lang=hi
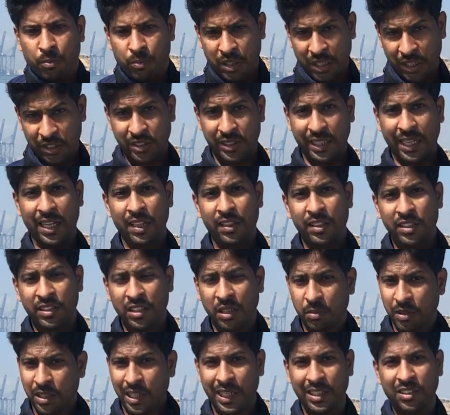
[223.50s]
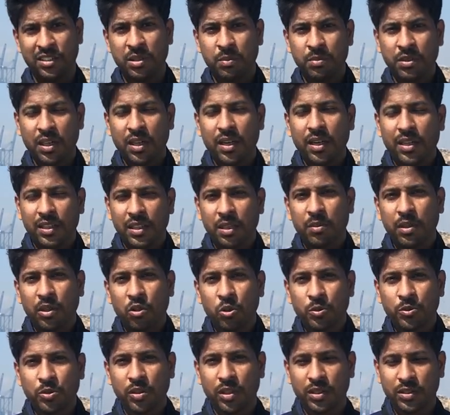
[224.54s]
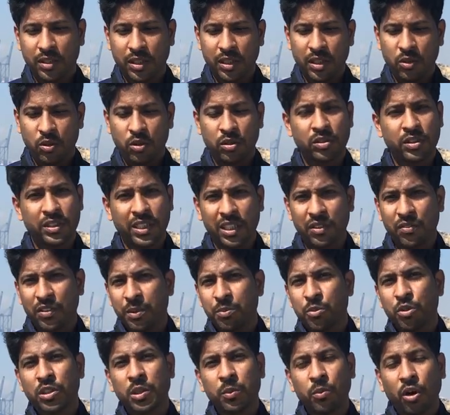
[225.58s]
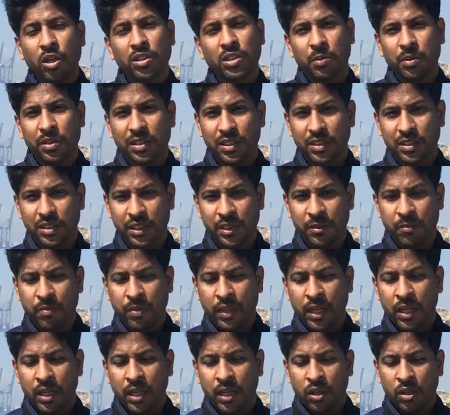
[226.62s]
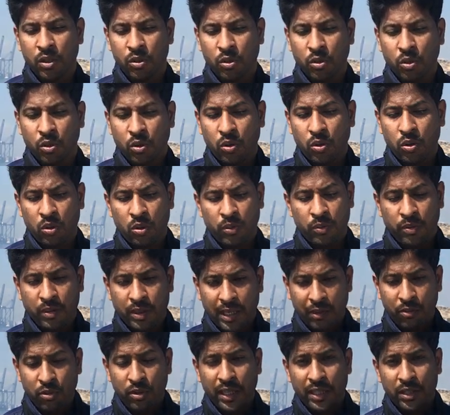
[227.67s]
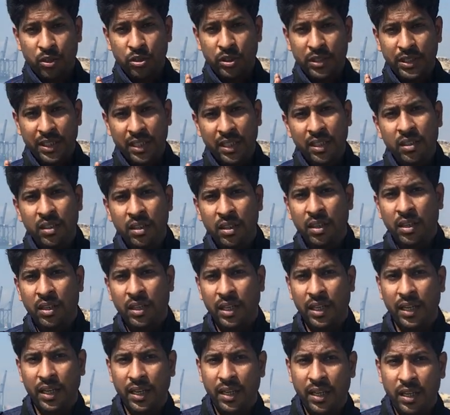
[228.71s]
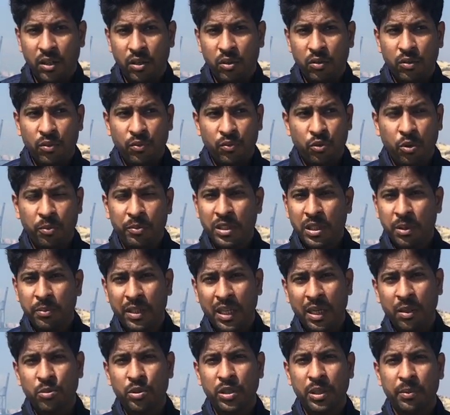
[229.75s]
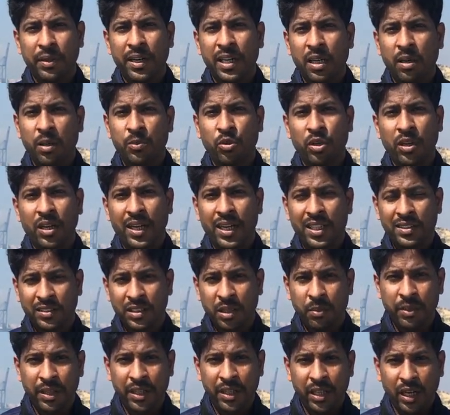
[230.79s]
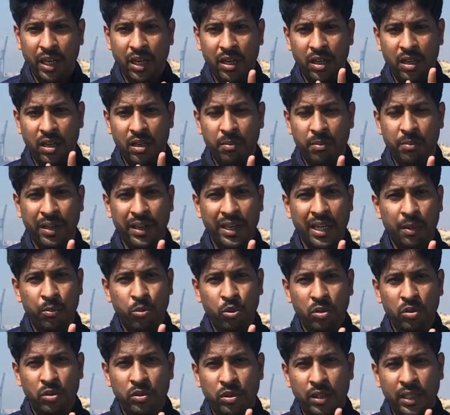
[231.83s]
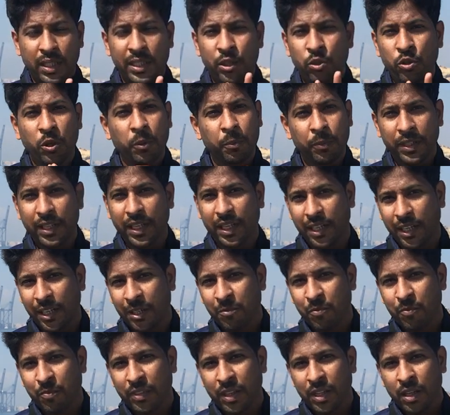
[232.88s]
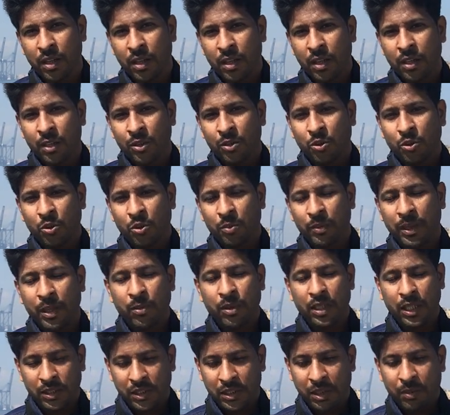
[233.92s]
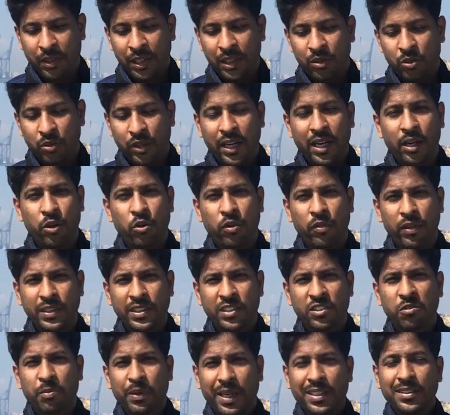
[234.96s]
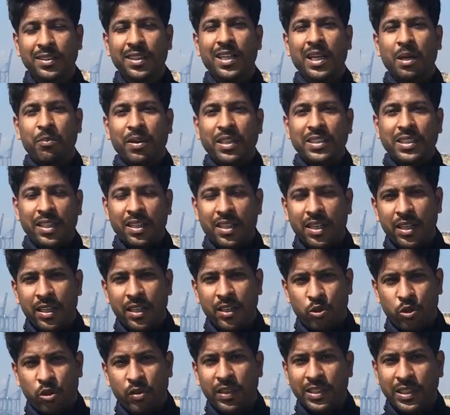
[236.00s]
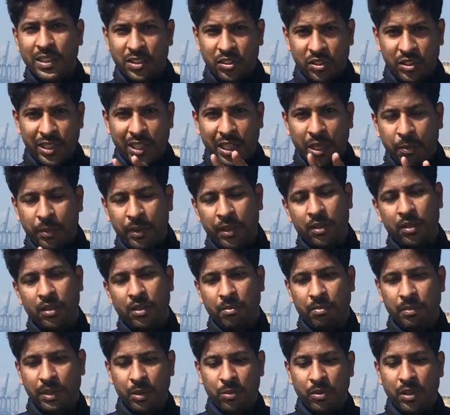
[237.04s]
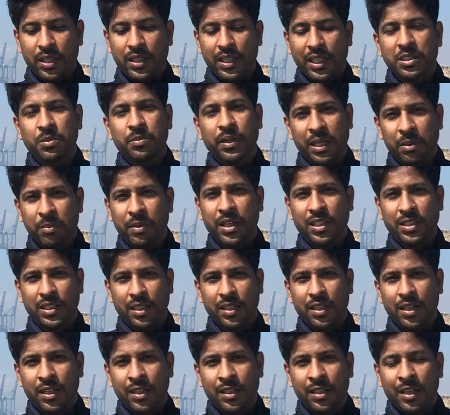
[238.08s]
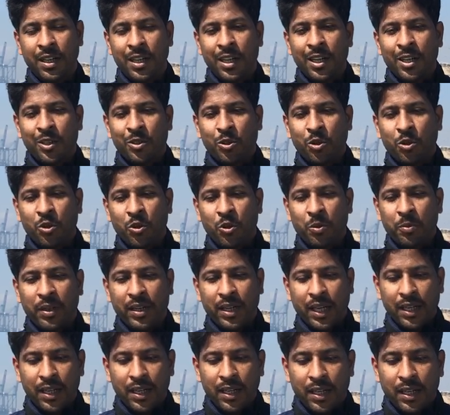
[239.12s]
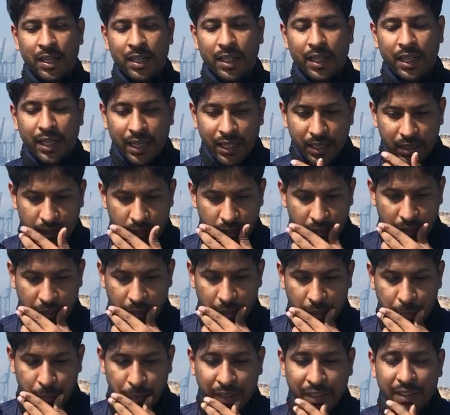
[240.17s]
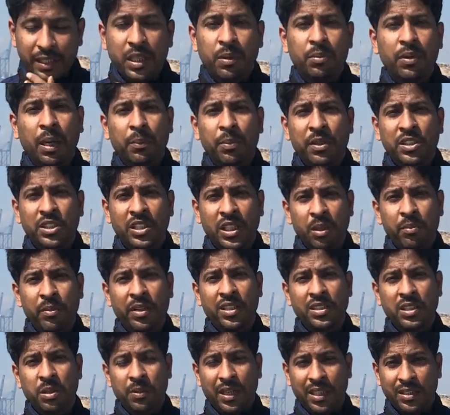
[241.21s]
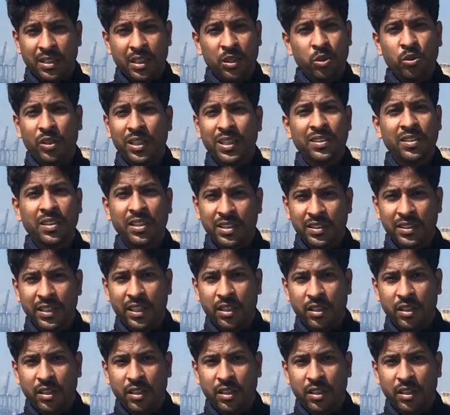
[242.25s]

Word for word: बड़ा अच्छा हेल्दी सा बड़ा हैंडसम सा लड़का था बड़ा खूबसूरत था ना और सेहत वेहत भी उसकी बहुत ज़बरदस्त थी तो आई वुड लाइक टू शेयर कि वो मुझे मिला मुझे मिलने के बाद मुझे लगा हसन भाई मैंने आपको जो है ना यूट्यूब पर देखा है तो मैंने बोला अच्छा भाई तो कह रहा रोड वेंचर्स ऑफ पाकिस्तान आपका चैनल है रोड वेंचर्स टी मैंने बोला यस भाई मेरा चैनल है तो फिर कहने लगा कि यार मैं तकरीबन आपकी छः महीने से पाकिस्तान टूर की सीरीज़